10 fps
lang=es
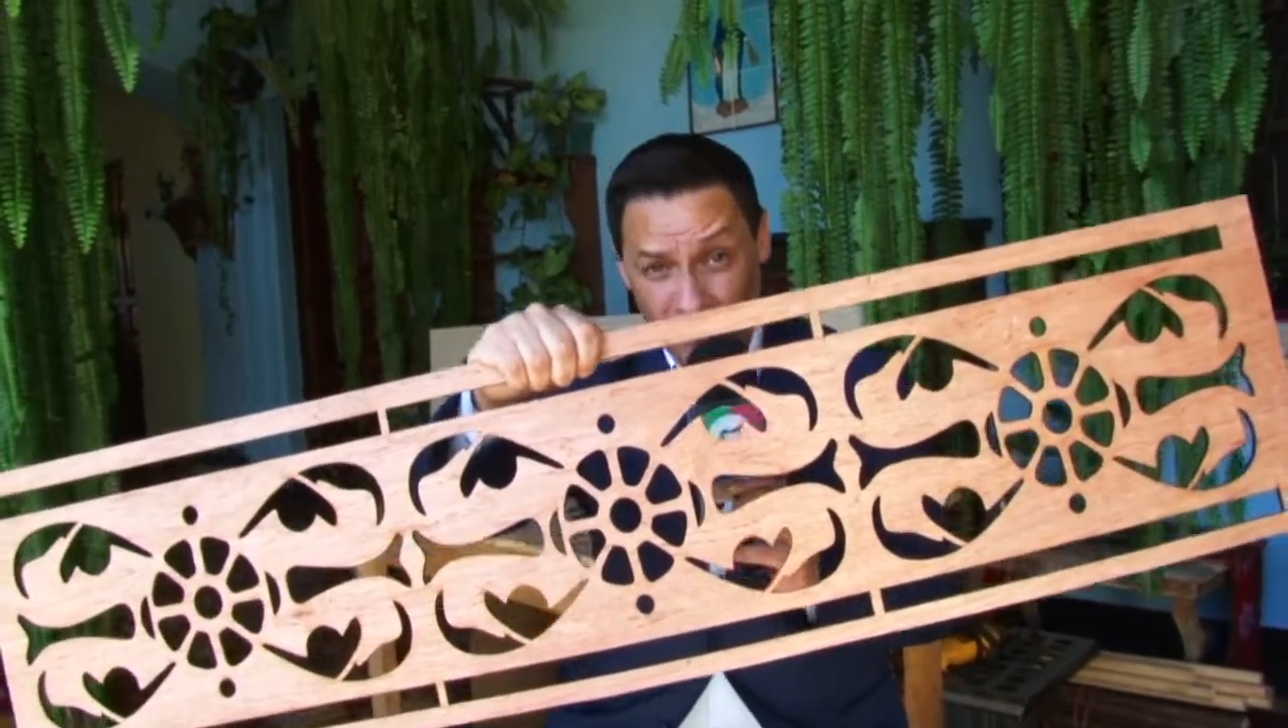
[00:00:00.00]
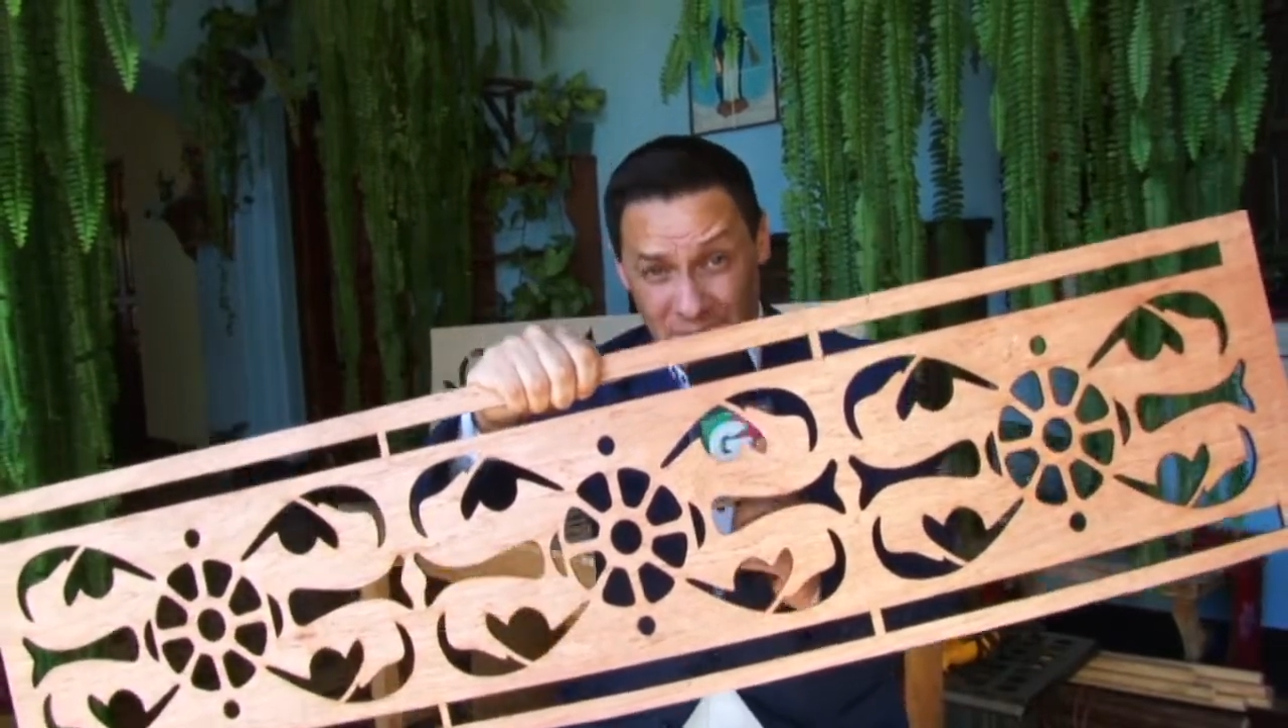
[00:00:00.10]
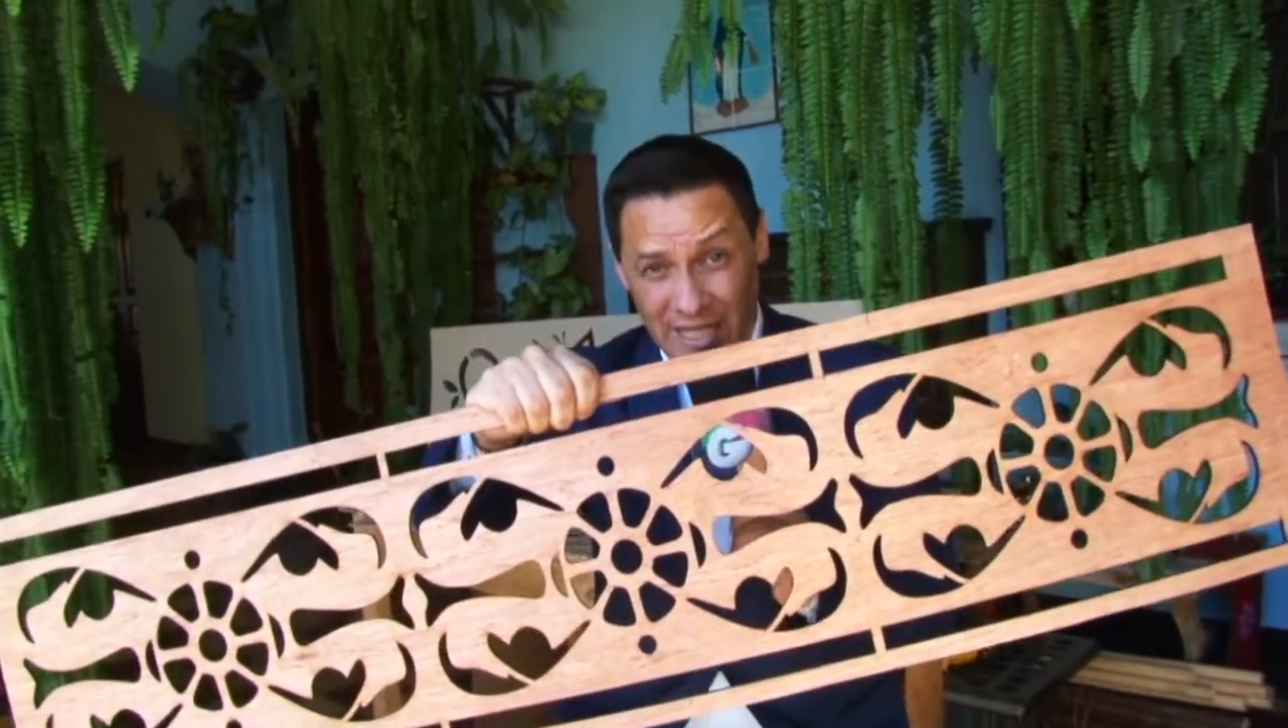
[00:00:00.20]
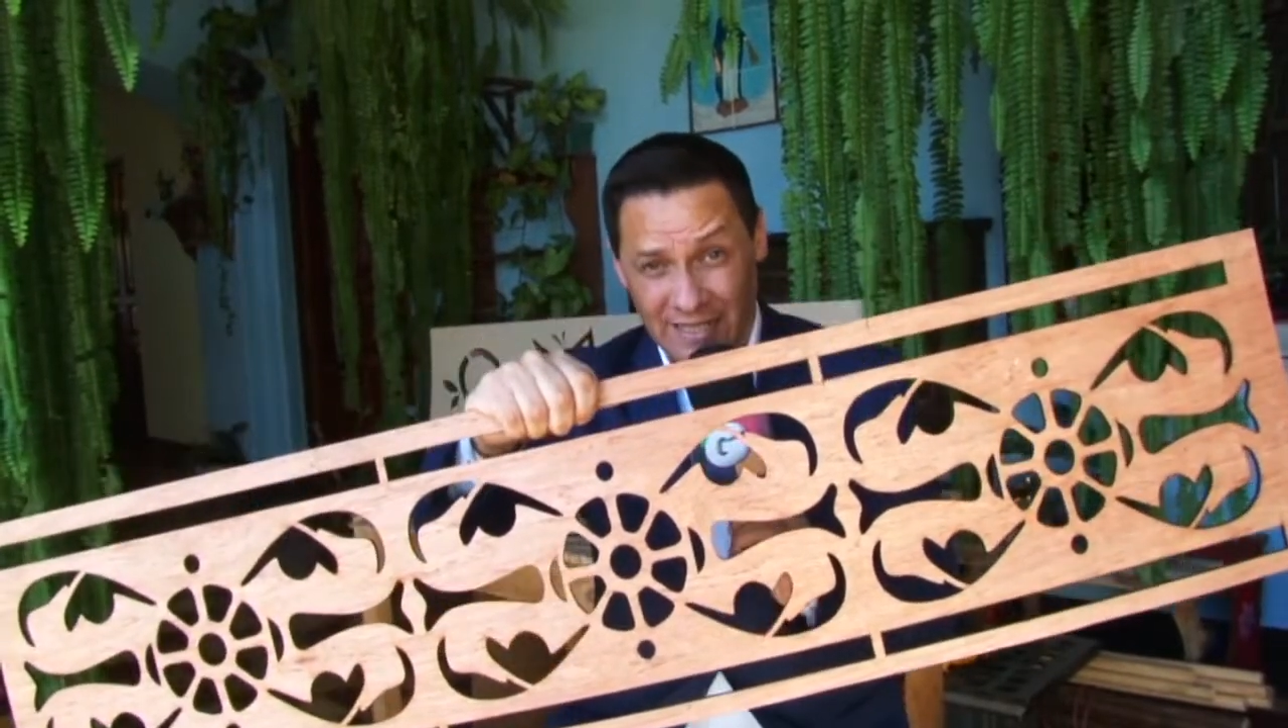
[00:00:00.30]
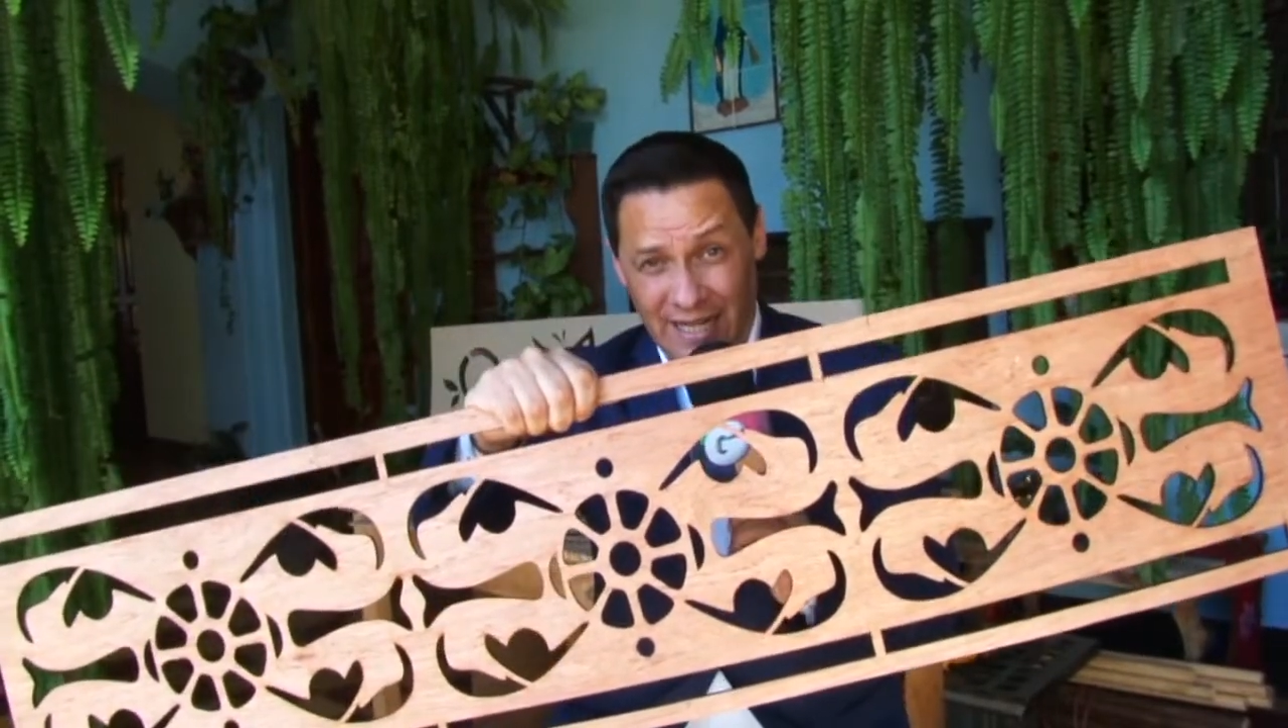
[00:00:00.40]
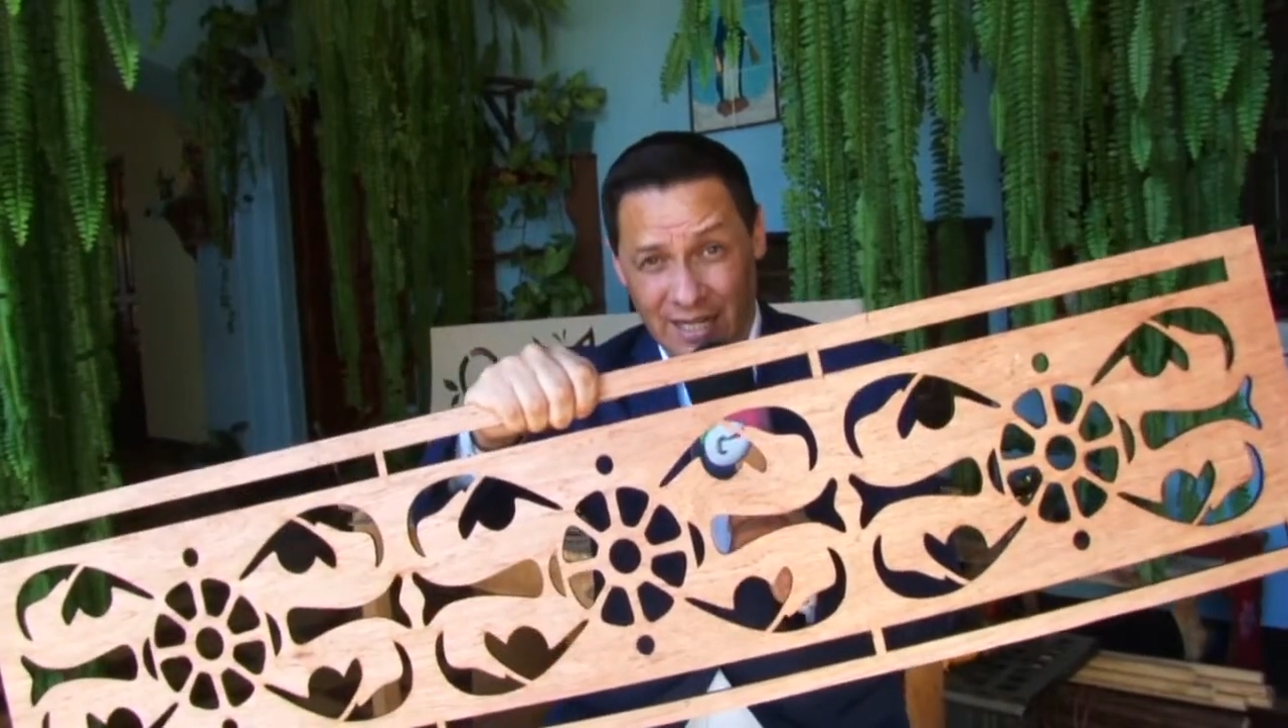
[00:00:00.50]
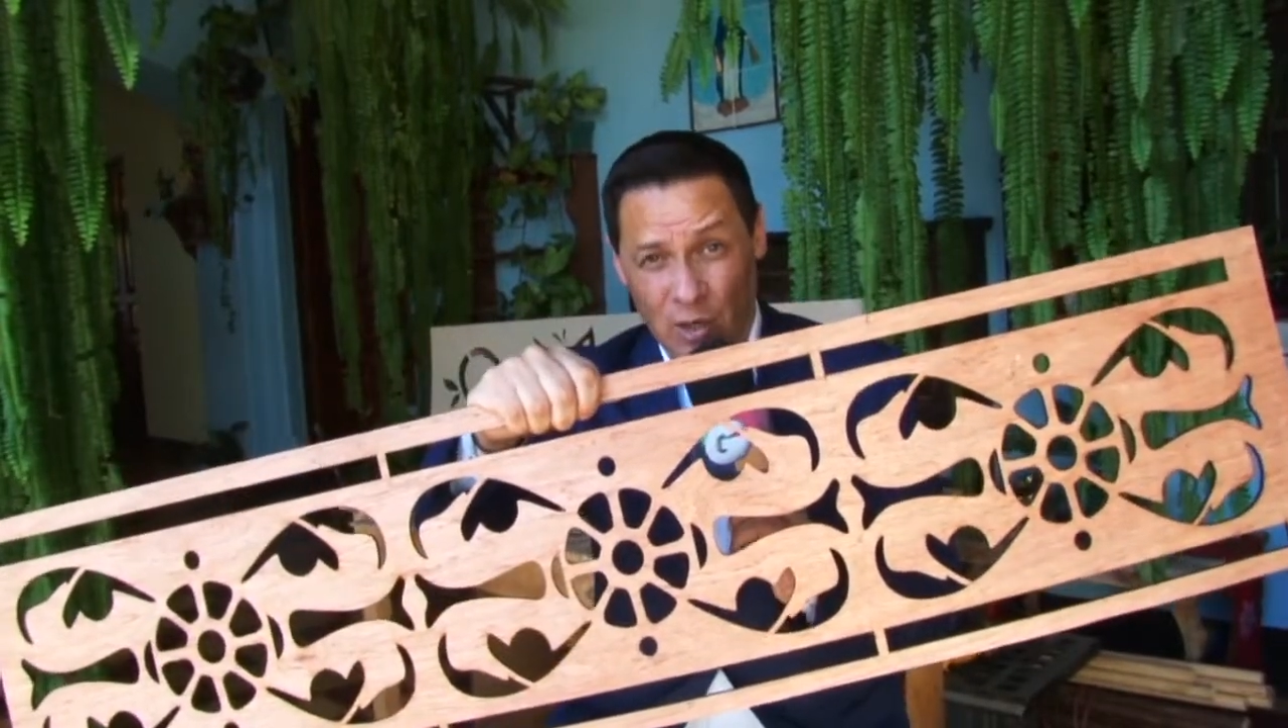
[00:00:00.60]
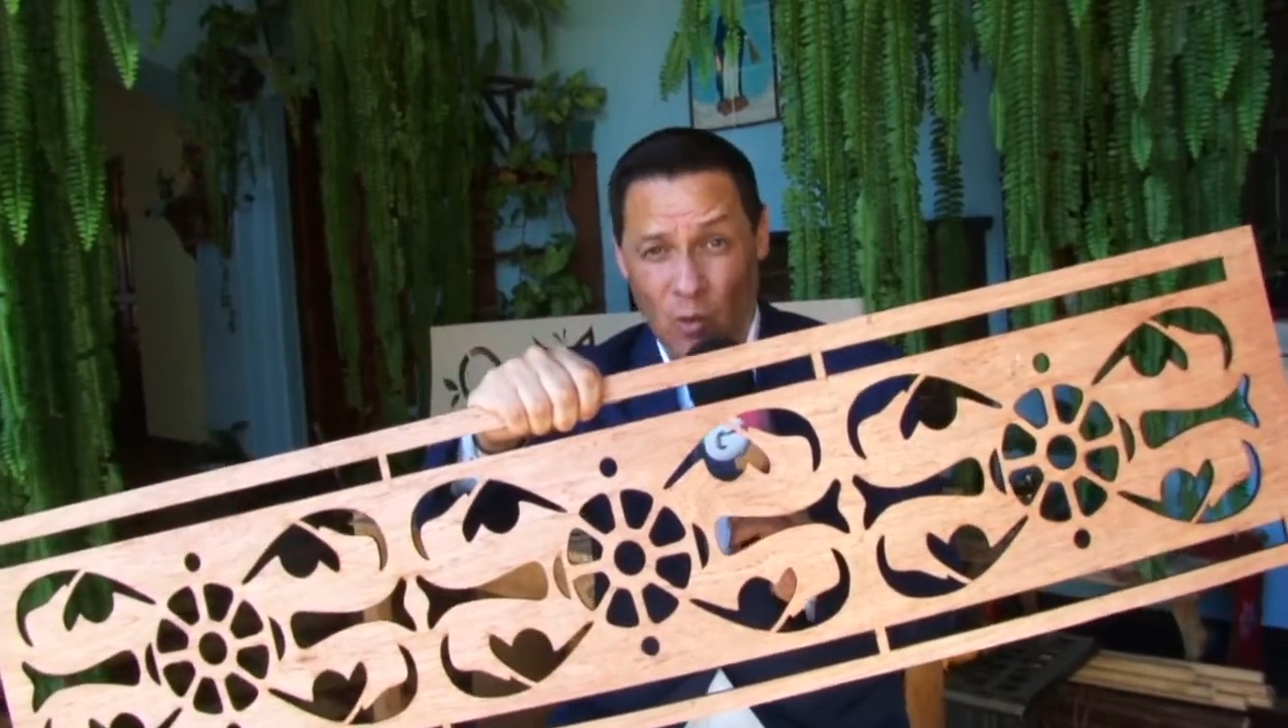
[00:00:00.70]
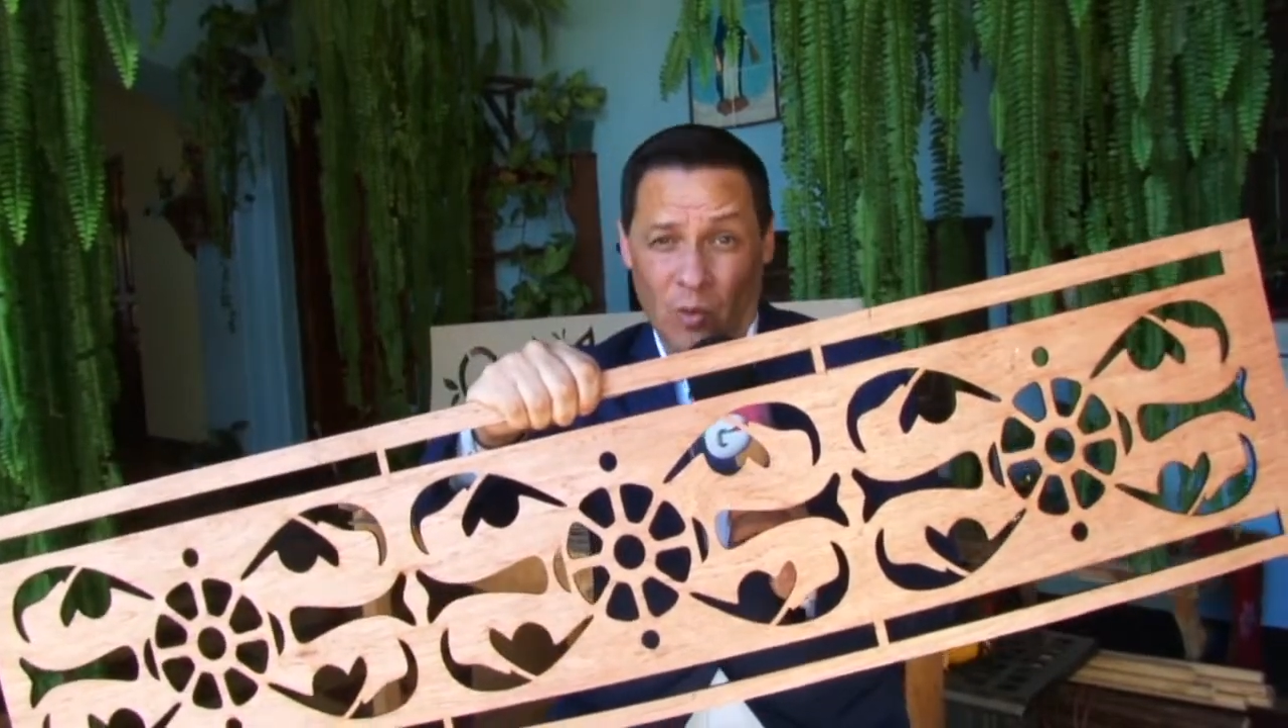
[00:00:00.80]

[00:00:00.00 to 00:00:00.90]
piedra